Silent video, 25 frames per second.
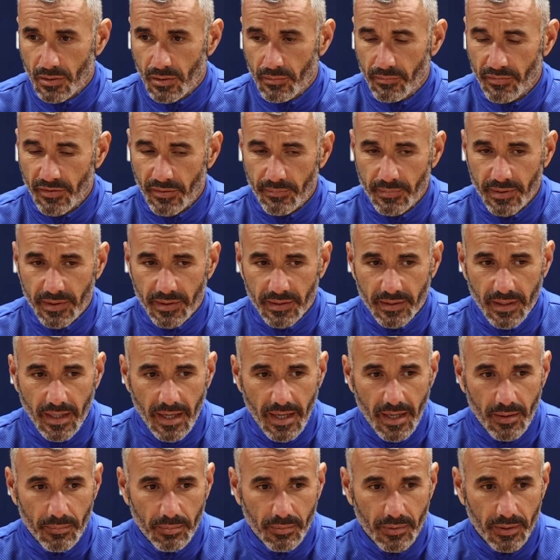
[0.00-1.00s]
obviamente, da
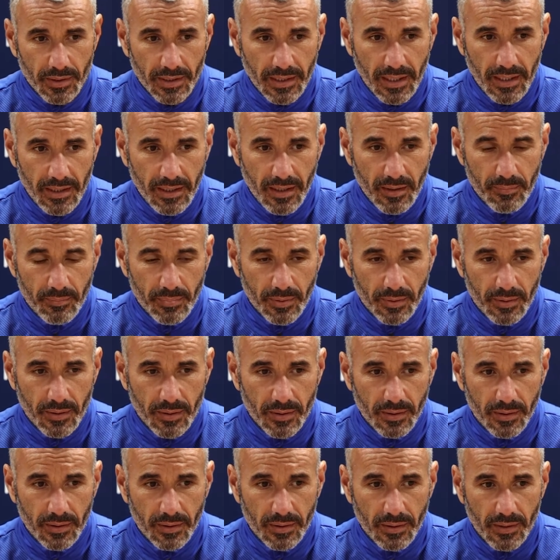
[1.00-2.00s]
época que a
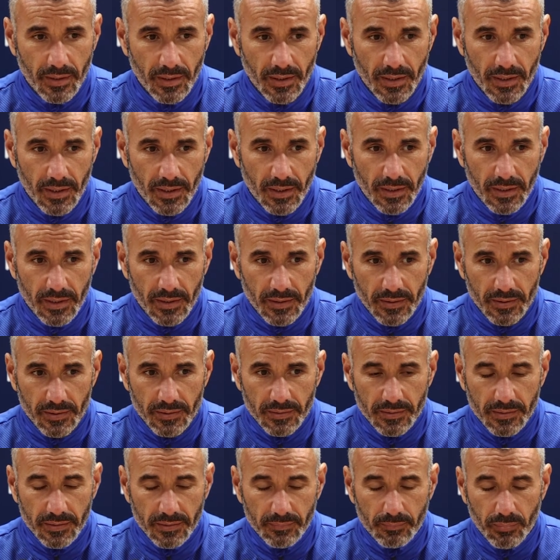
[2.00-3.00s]
equipa
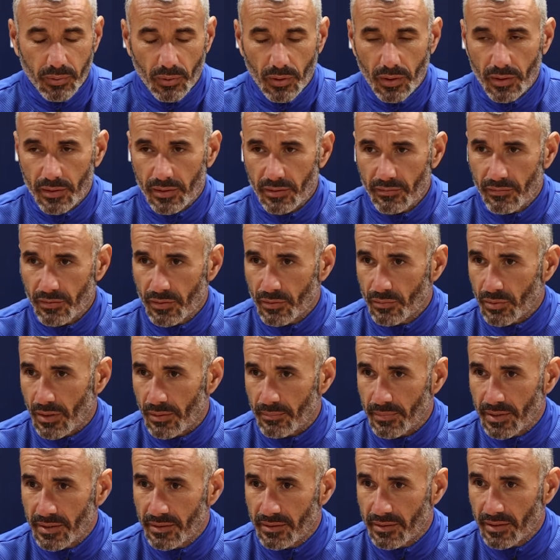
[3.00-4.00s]
pode
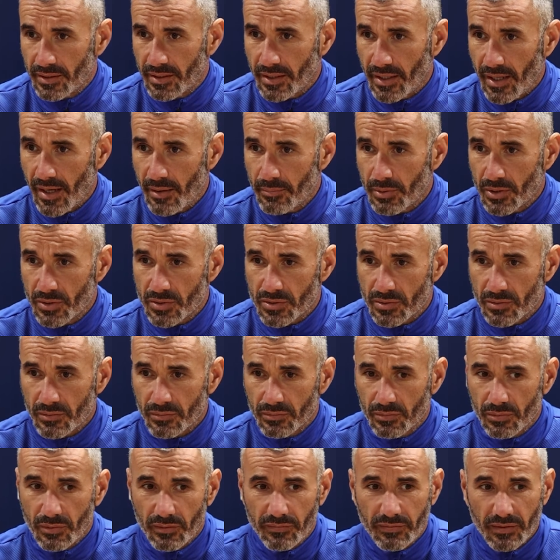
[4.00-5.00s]
eventualmente ter quebras,
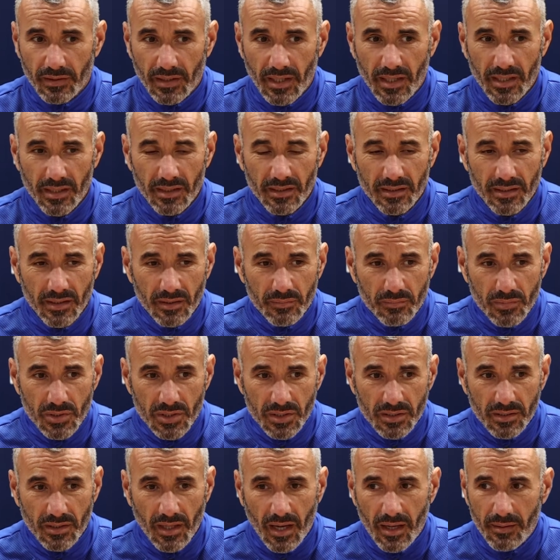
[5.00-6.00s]
não estou a falar em termos
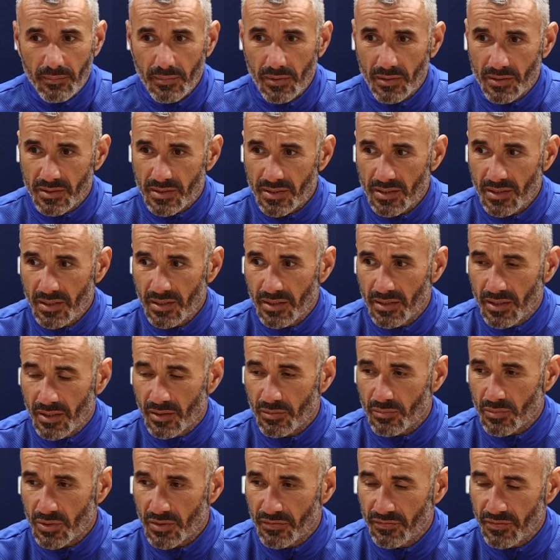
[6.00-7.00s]
de timings e em
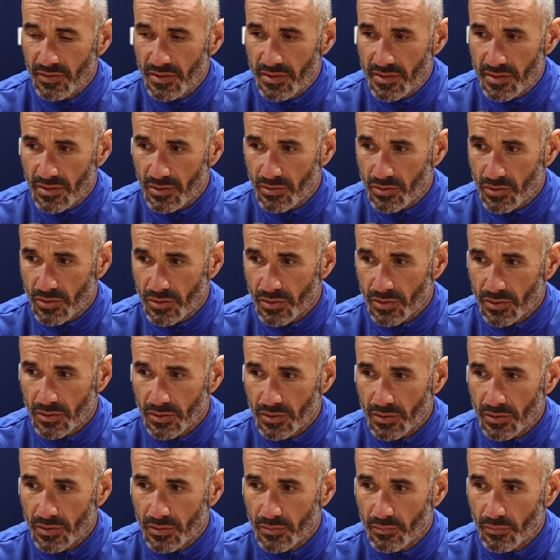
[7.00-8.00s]
termos físicos
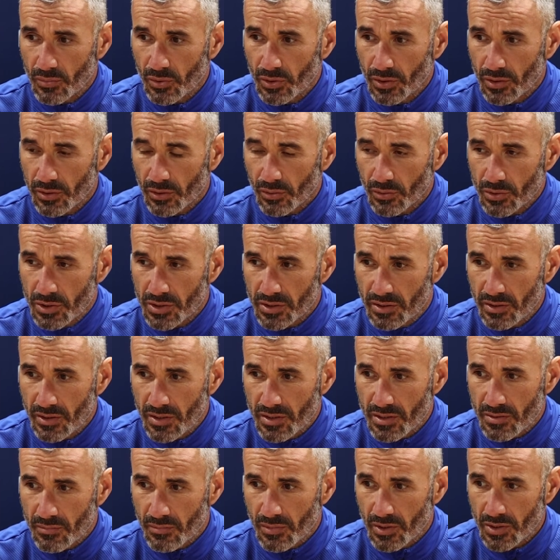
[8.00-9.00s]
eh, muito longe
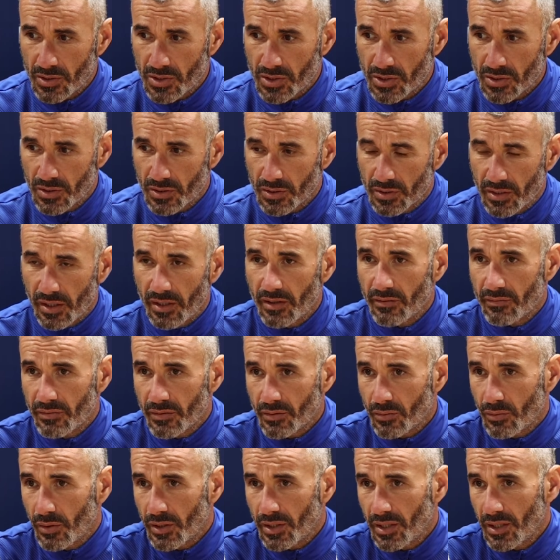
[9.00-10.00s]
disso, mas eh, tem a
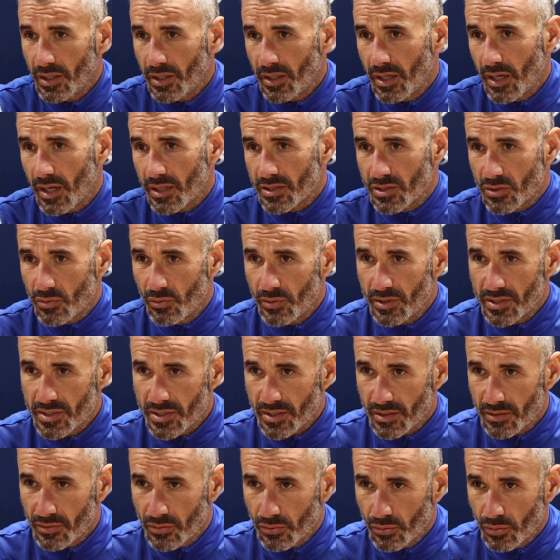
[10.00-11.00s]
ver com aquilo que é a
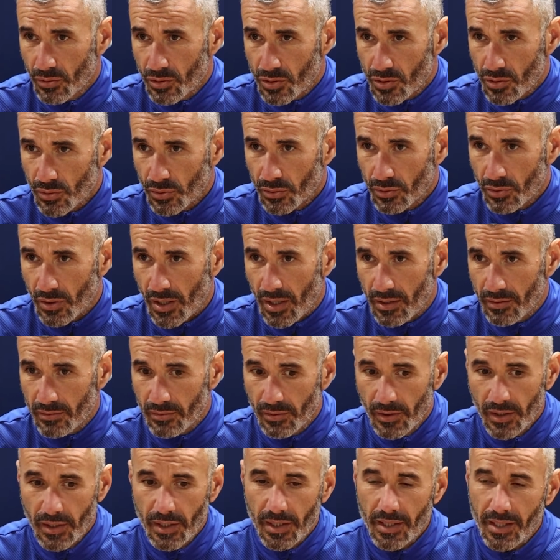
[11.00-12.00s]
sequência do resultado,
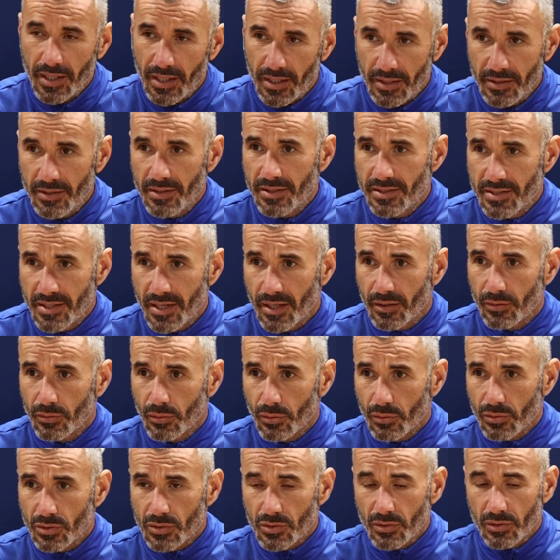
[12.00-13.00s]
iniciando
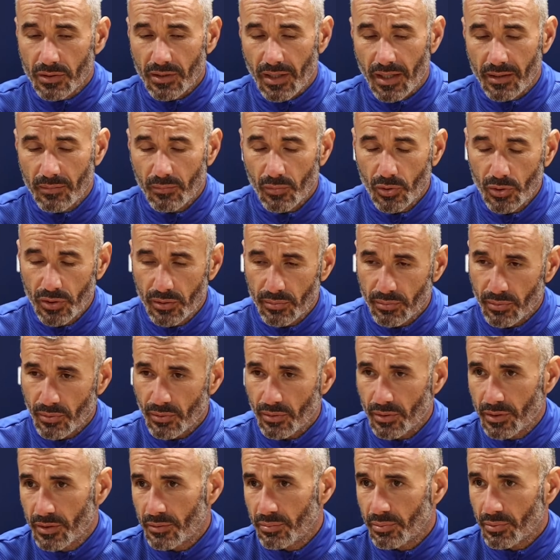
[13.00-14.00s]
num resultado muito
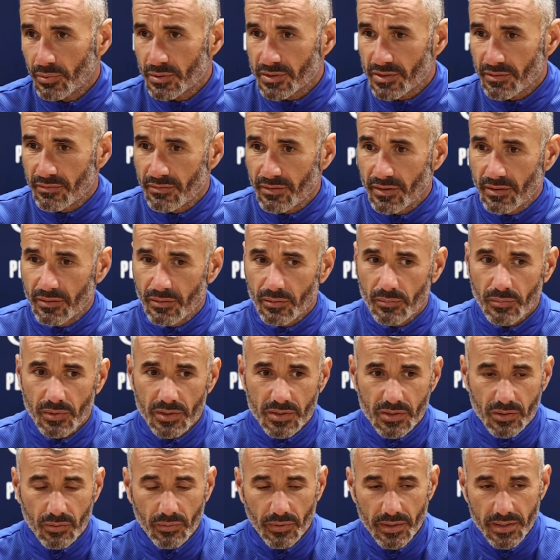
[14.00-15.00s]
bom e depois havendo
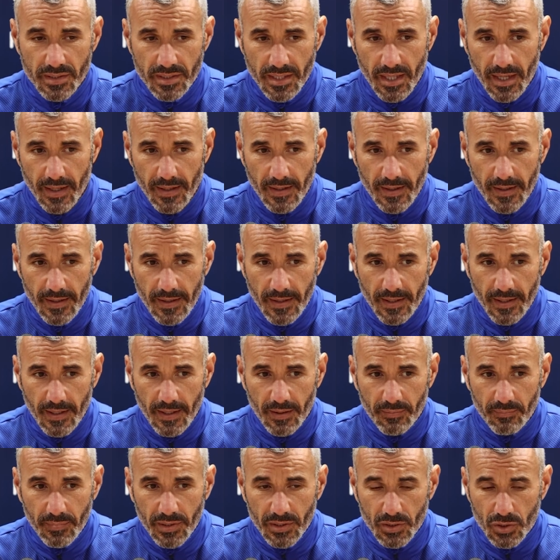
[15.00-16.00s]
uma sequência
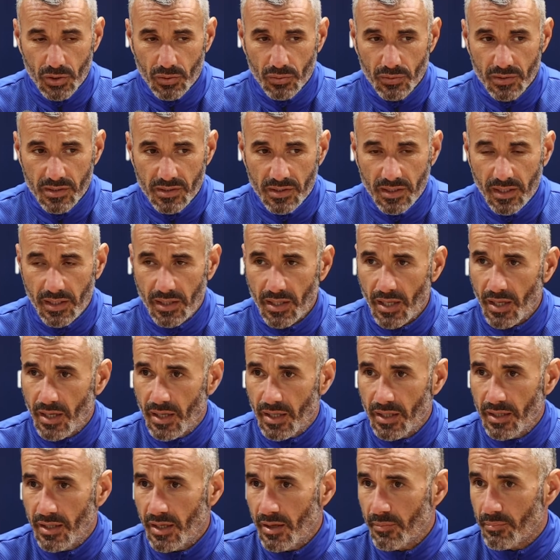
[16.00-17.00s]
eh, menos conseguida,
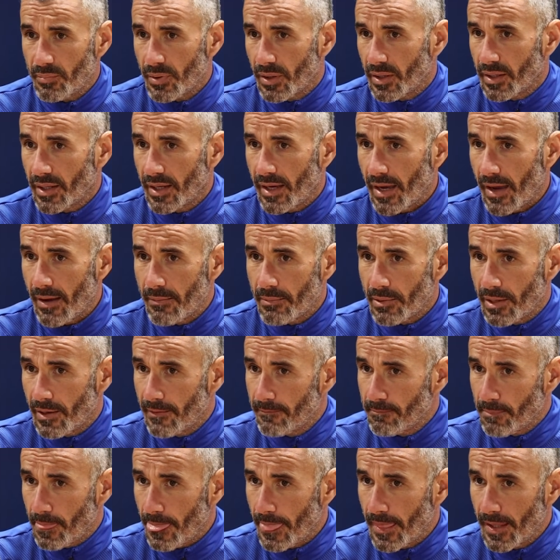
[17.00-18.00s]
a equipa
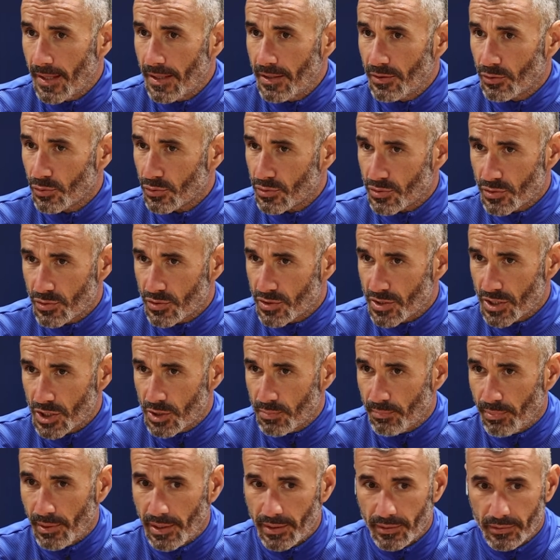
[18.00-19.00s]
quebra em todos os
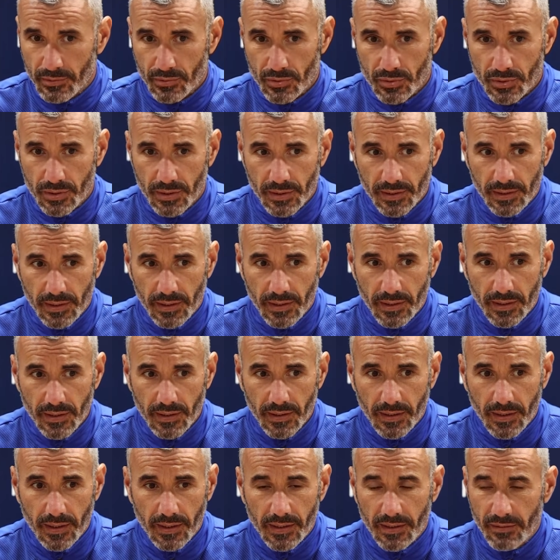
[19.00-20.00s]
aspectos, que
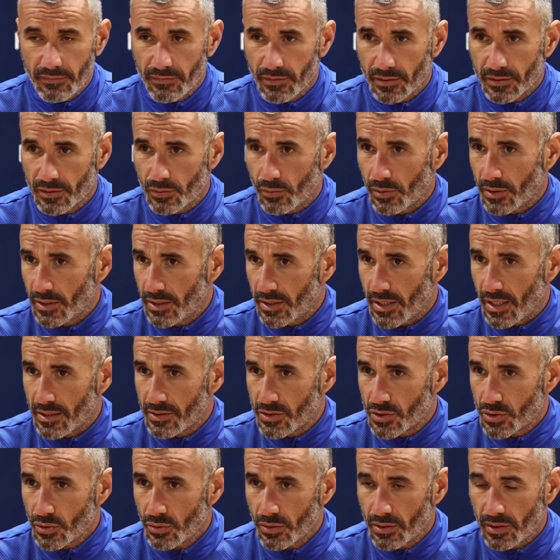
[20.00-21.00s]
é a nível de
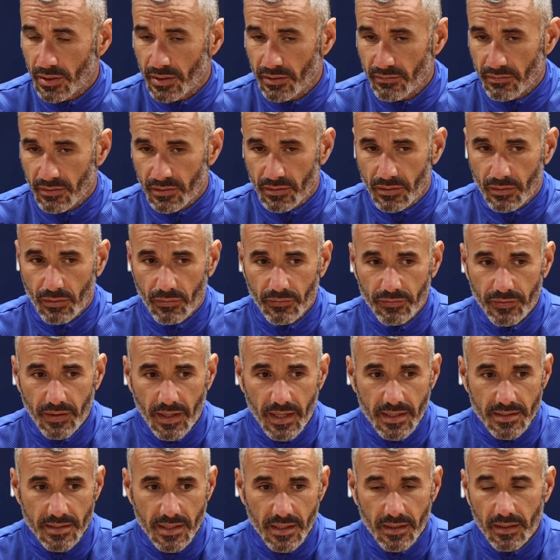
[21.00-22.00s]
qualidade de jogo, a nível de
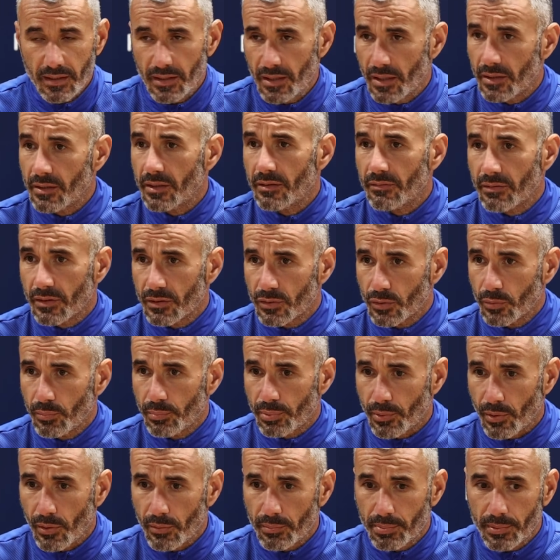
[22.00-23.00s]
confiança e a nível do
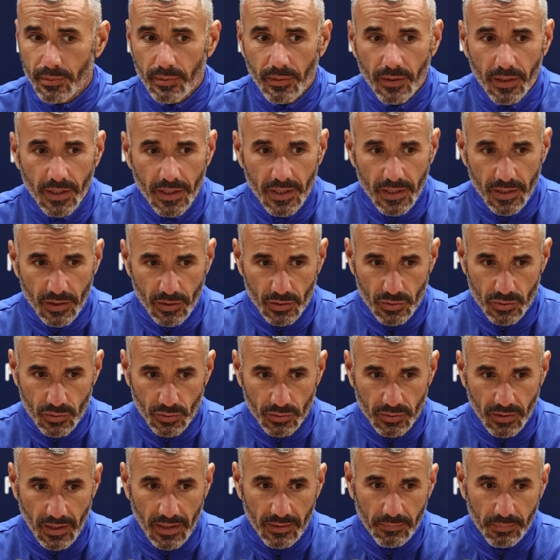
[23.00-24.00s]
próprio
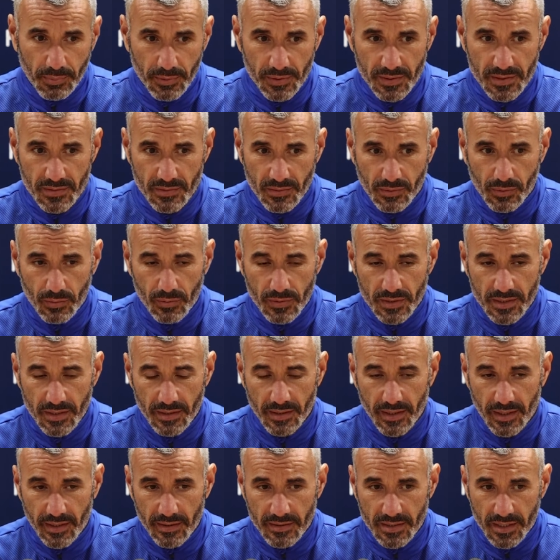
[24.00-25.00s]
resultado, por isso
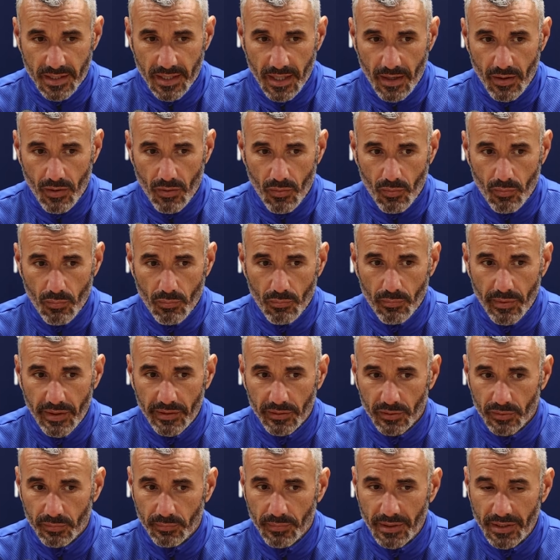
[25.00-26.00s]
considera-se que é um
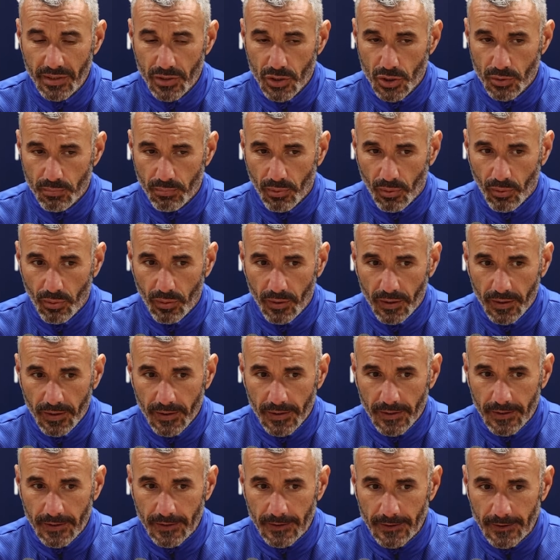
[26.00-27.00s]
momento menos bom
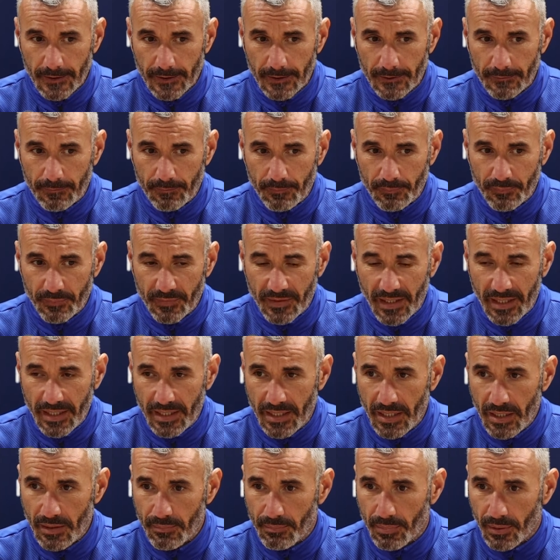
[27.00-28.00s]
um, ehm, da
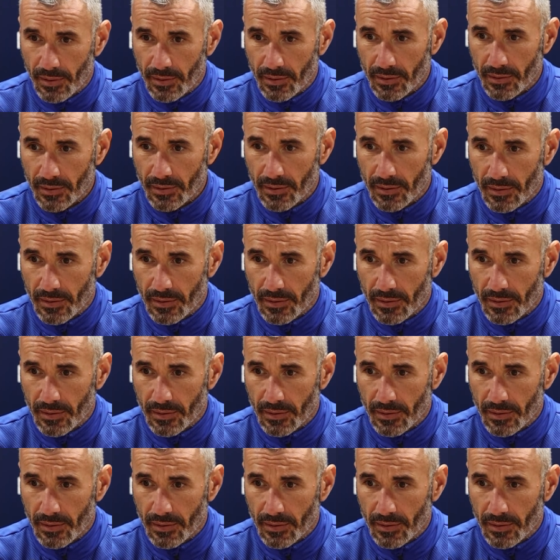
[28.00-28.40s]
equipa.